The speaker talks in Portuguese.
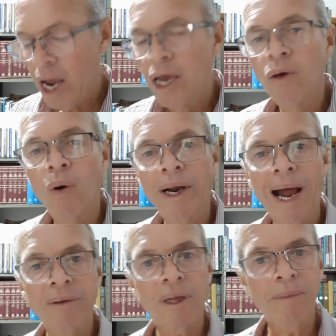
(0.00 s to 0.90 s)
E o
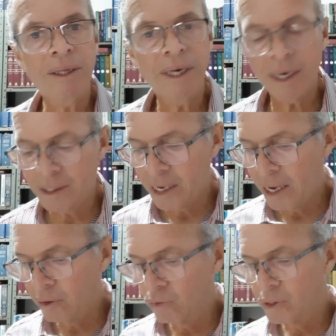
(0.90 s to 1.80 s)
horário também teria que ser
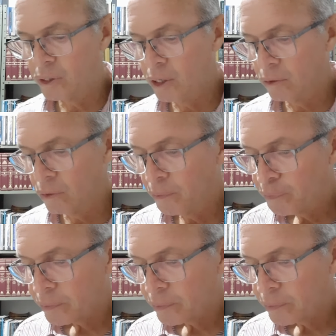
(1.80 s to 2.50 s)
reduzido.